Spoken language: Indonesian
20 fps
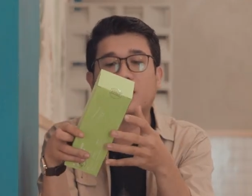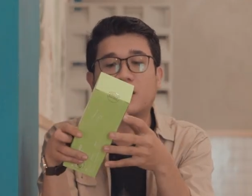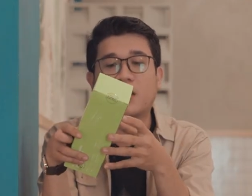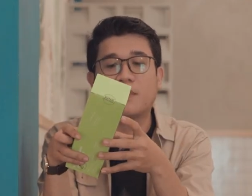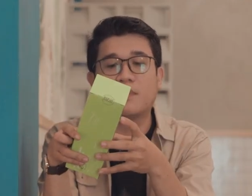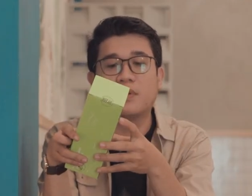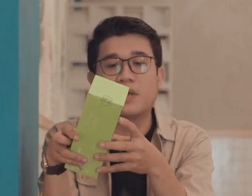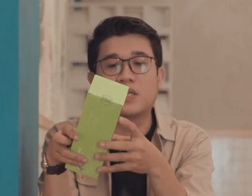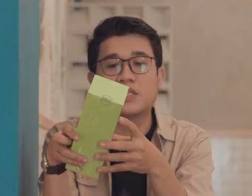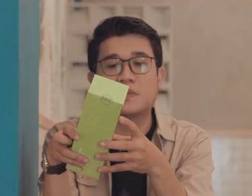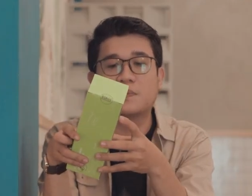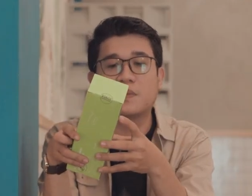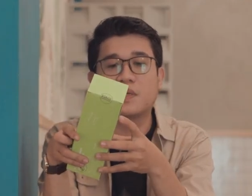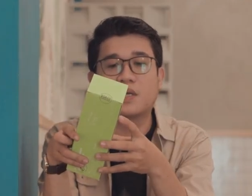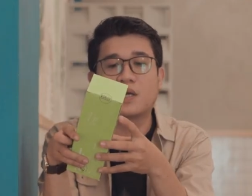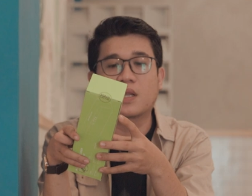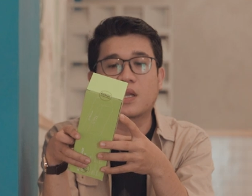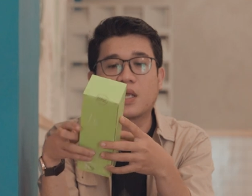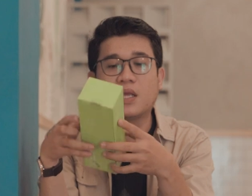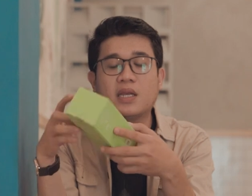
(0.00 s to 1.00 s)
time dari
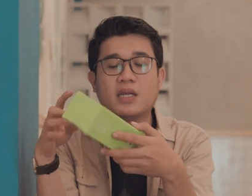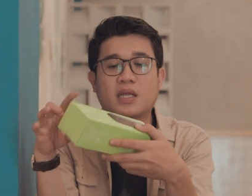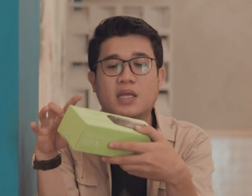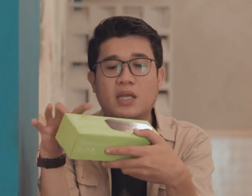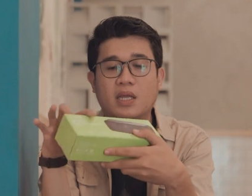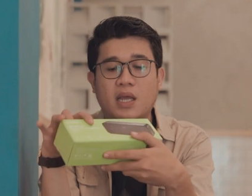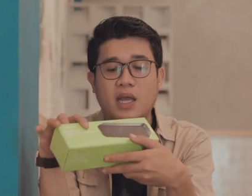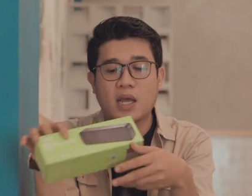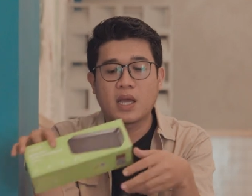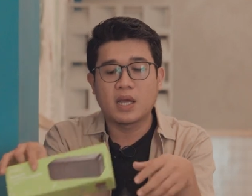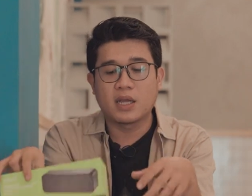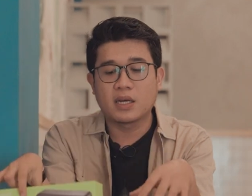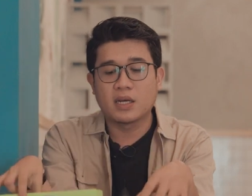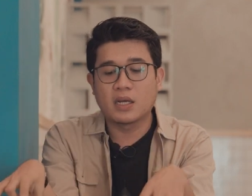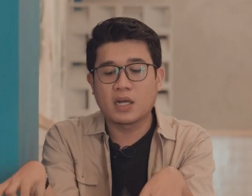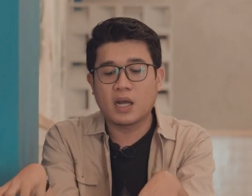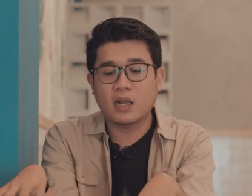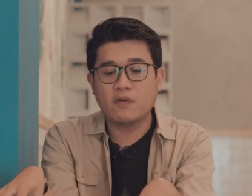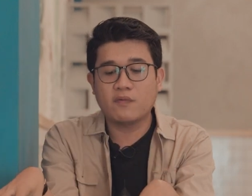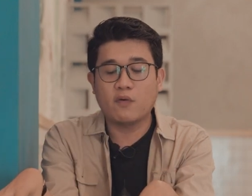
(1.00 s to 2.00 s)
speaker ini
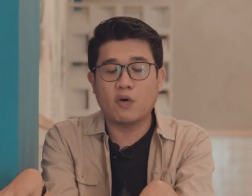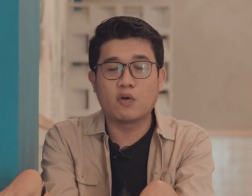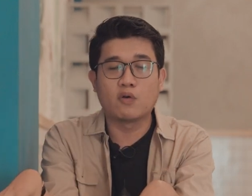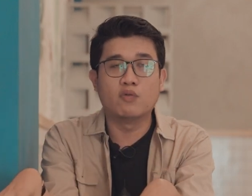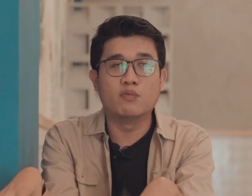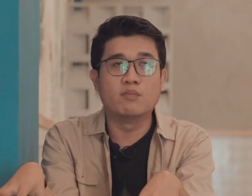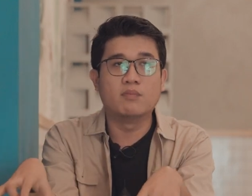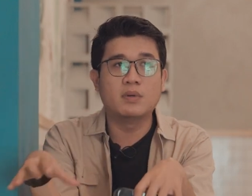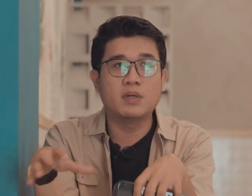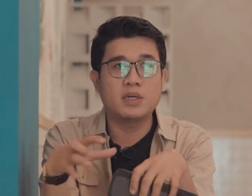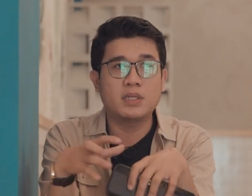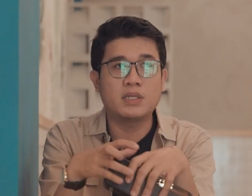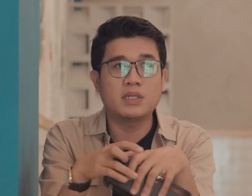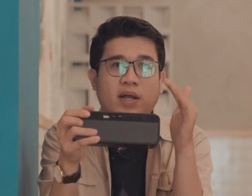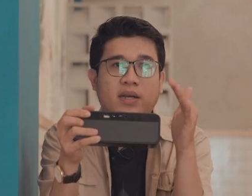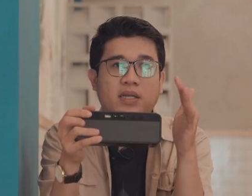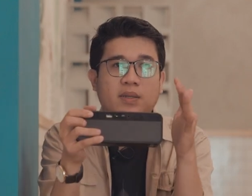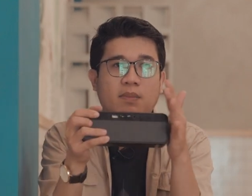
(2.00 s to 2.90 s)
dengan volume